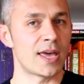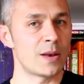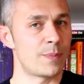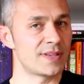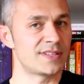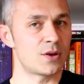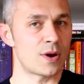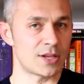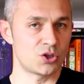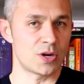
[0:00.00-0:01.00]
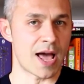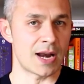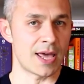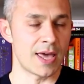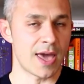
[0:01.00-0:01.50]
il pensiero
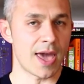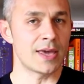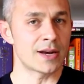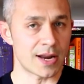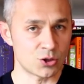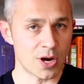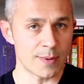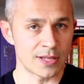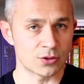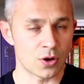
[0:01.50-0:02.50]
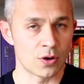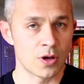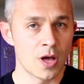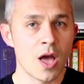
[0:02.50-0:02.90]
razionale e il ragionamento.